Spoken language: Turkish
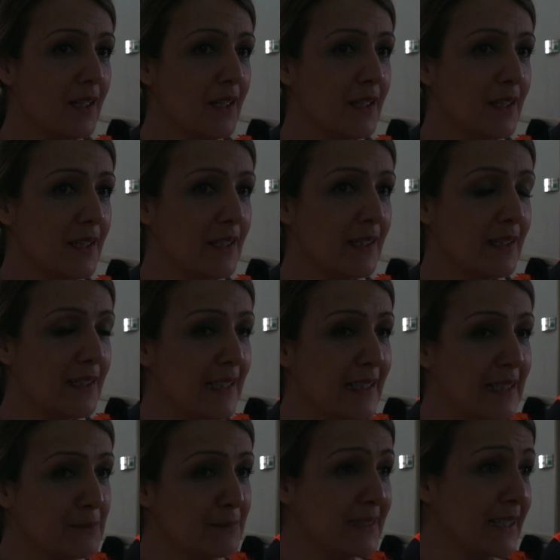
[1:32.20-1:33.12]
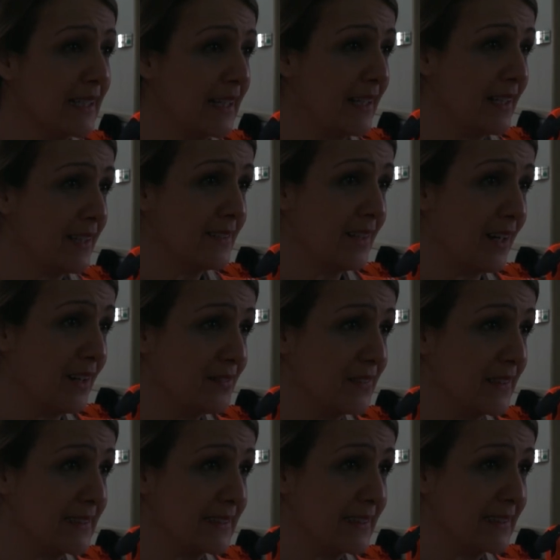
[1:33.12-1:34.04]
E, ilimize gelen
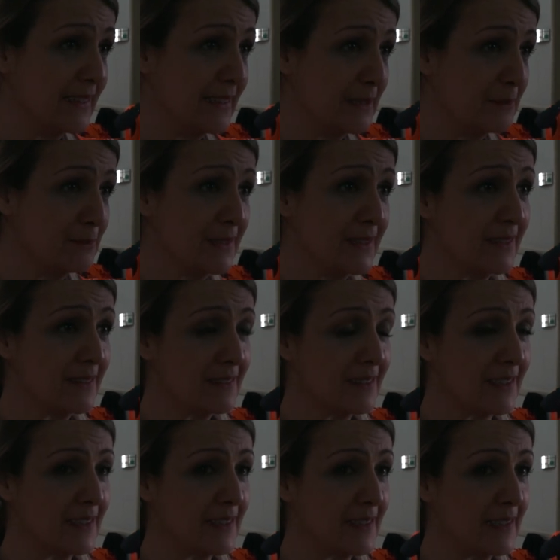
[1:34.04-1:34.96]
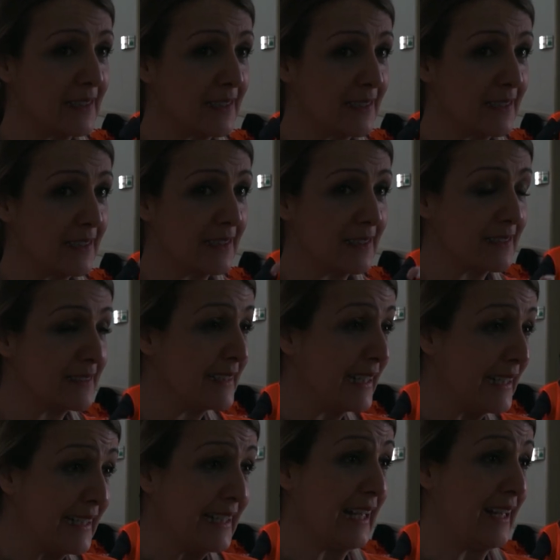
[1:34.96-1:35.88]
afetzedelerimizin e,
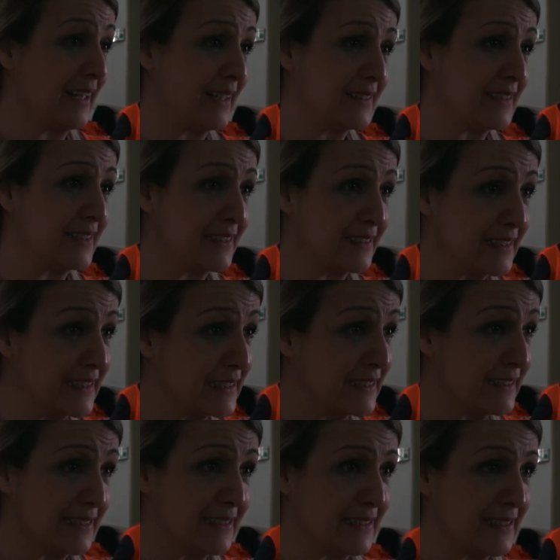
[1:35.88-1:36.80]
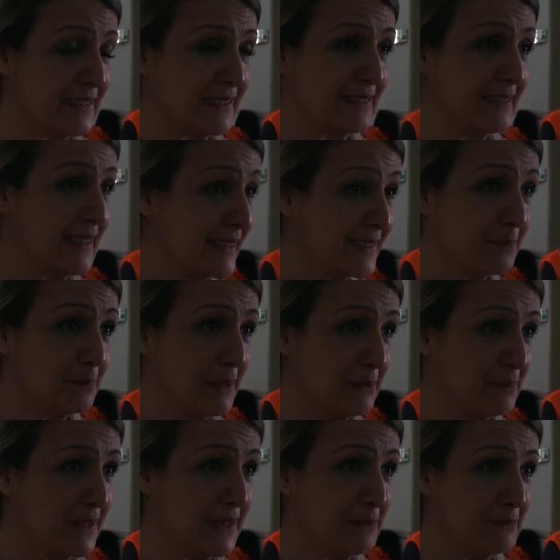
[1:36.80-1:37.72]
yeni gelenlerin girişini net
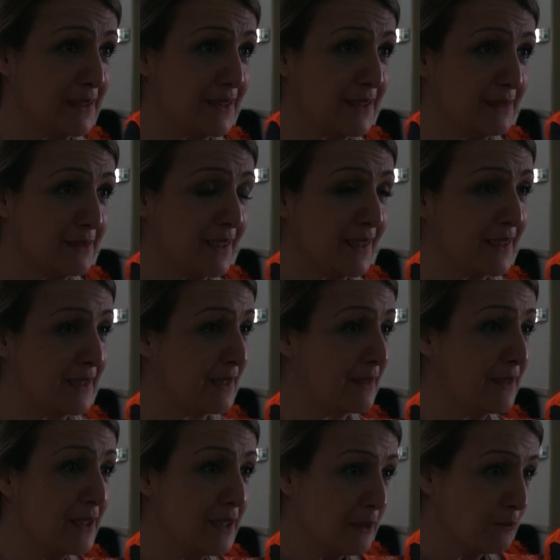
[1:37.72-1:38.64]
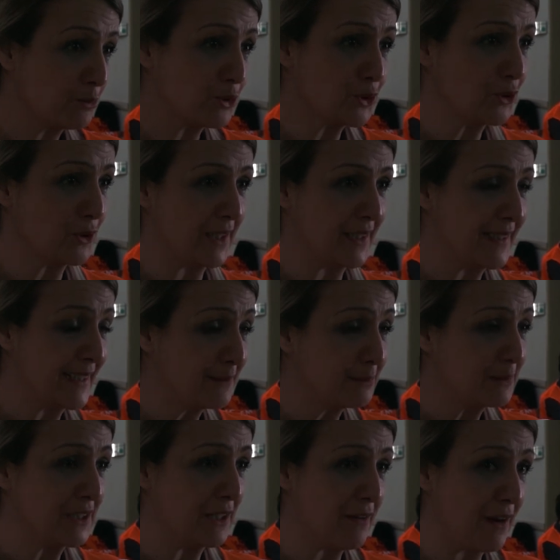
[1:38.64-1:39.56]
bilmediğim için hani bu soruya
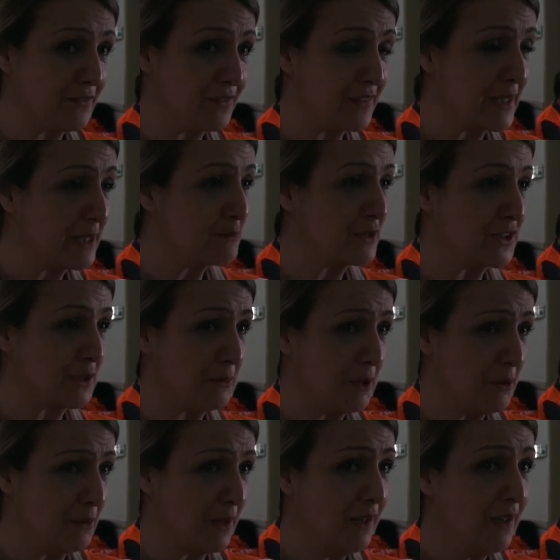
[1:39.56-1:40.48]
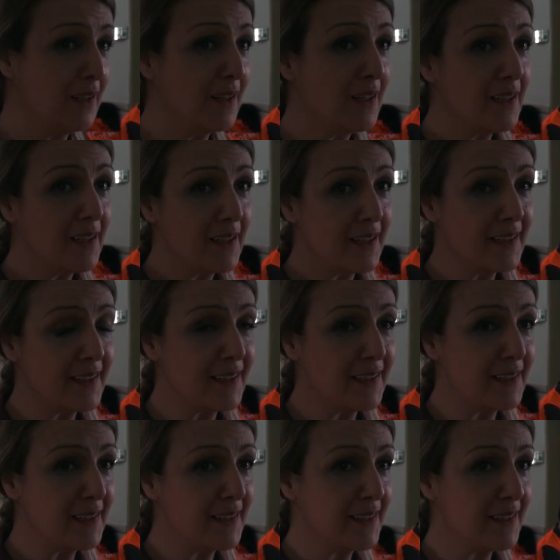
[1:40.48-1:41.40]
net bir cevap veremeyeceğim ama
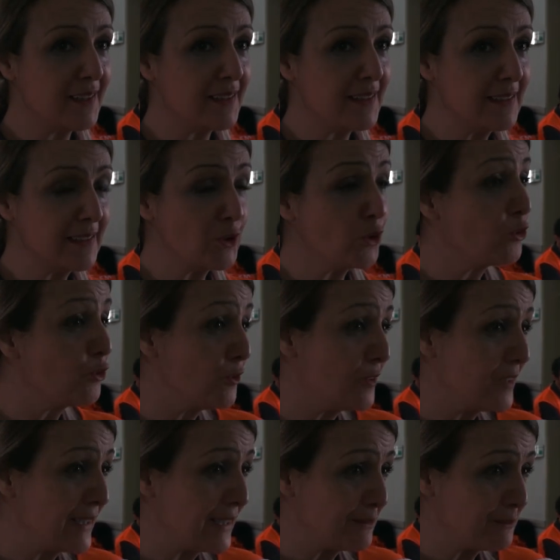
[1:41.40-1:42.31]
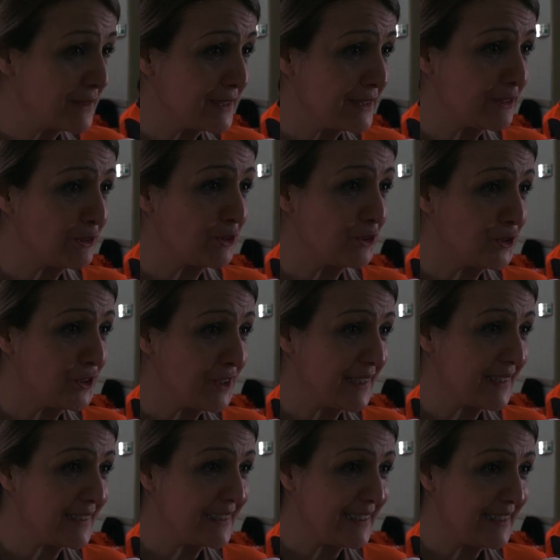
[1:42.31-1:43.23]
e, gönüllülerimizin gücü
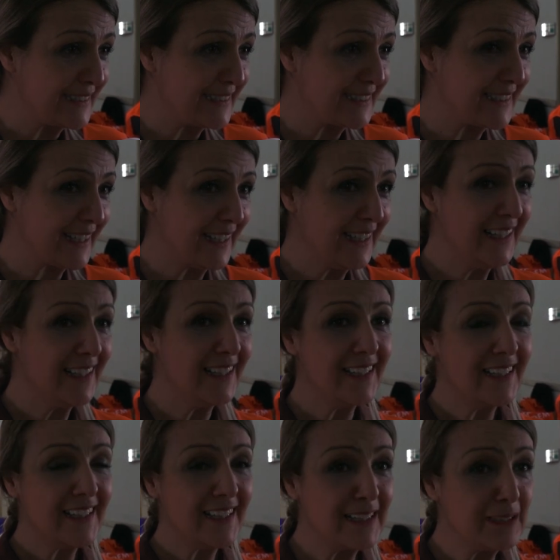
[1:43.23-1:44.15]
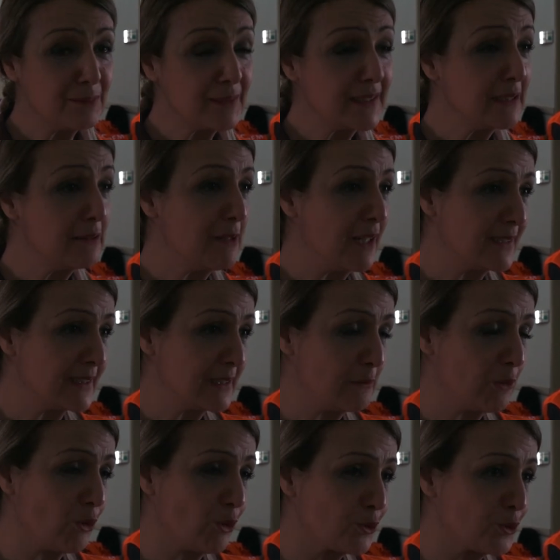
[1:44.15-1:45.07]
yettiğince elimizde
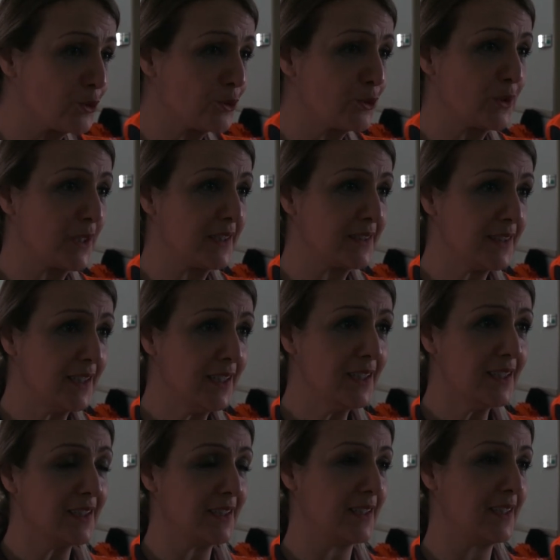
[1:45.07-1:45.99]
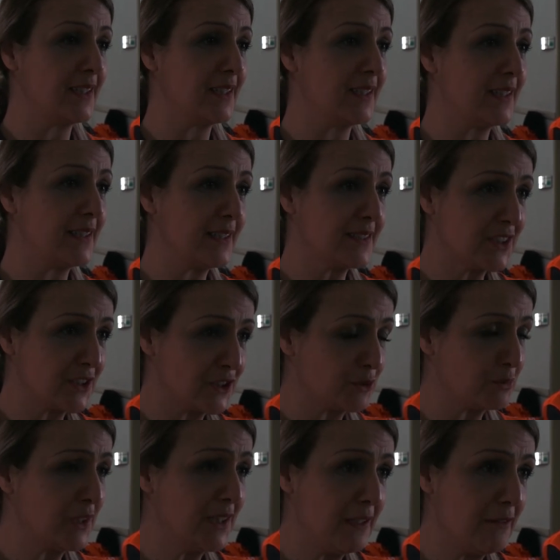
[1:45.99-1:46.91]
malzeme olduğu sürece e,
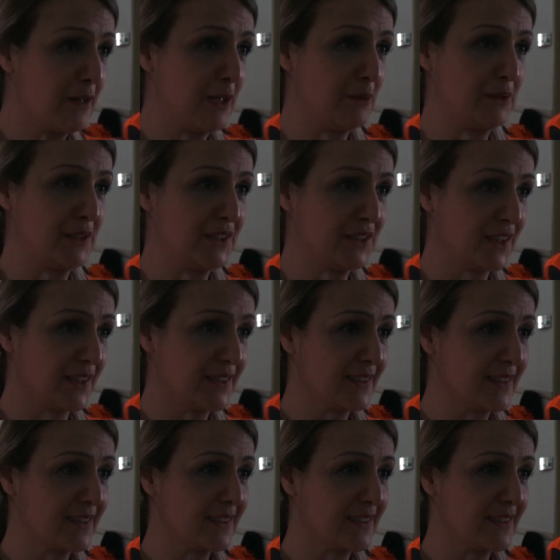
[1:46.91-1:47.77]
çalışmaya devam edeceğiz.